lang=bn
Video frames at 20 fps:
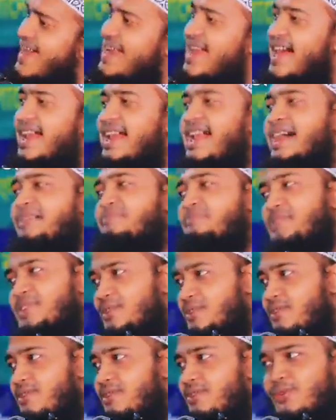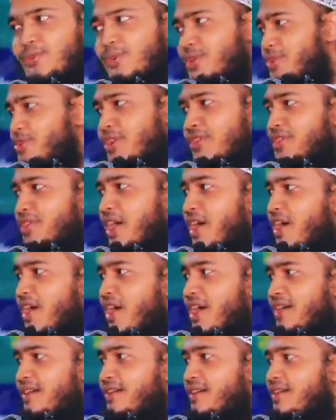স্টাইল আল্লাহর প্রিয় কোনো
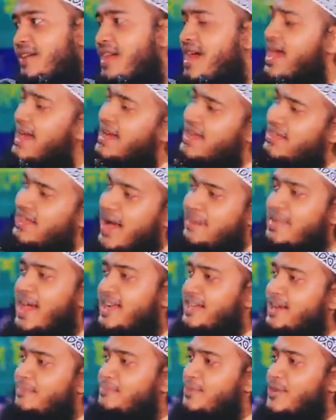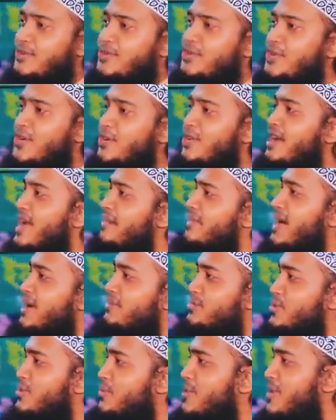সন্দেহ কিন্তু আমি একটা প্রশ্ন করে
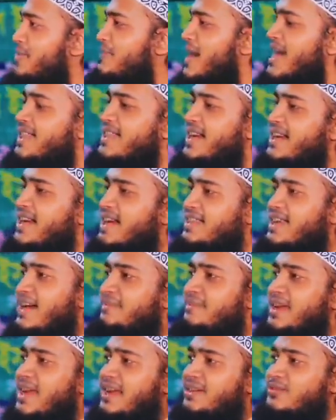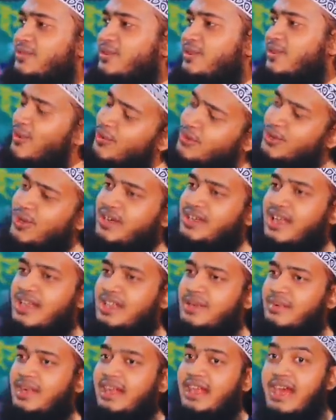আমার যুবক ভাইদের কাছে আপনারা একটু
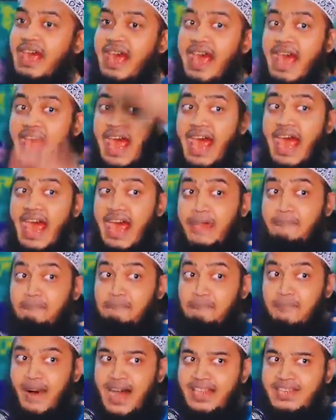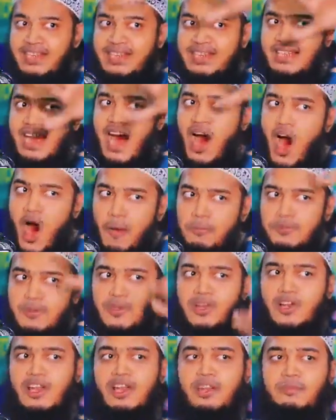উত্তরটা দিবেন এই পাঁচটা
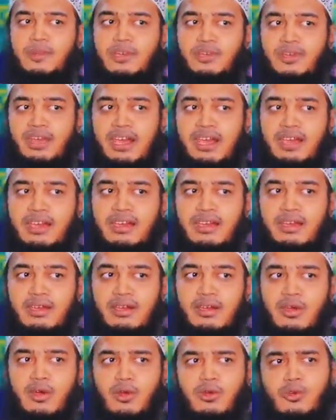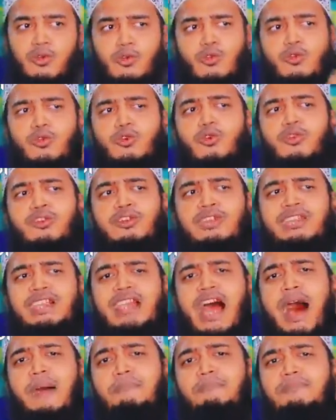অপশনের ভিতরে
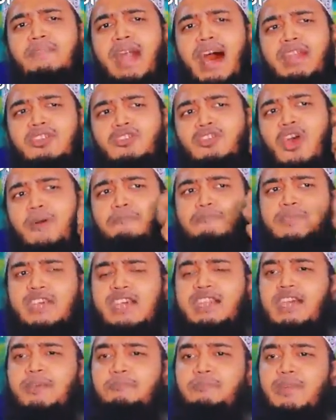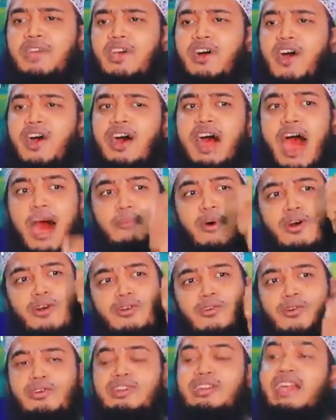কোনটা আপনার সবচেয়ে প্রিয়
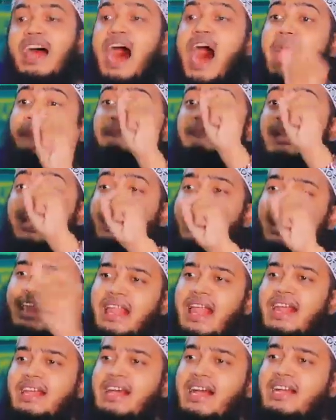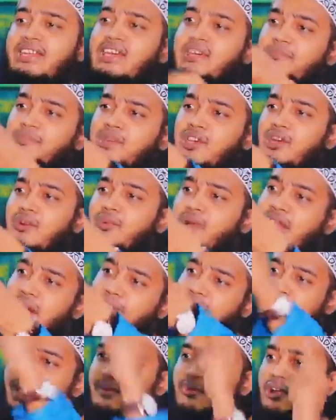এবং কোনটা আপনার আল্লাহর কাছে প্রিয়
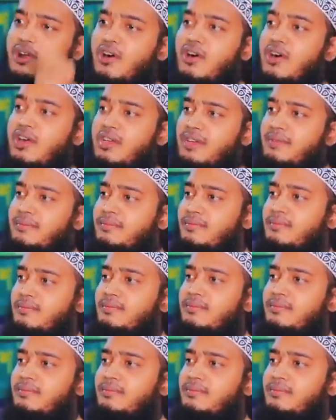বলে আপনার মনে হয়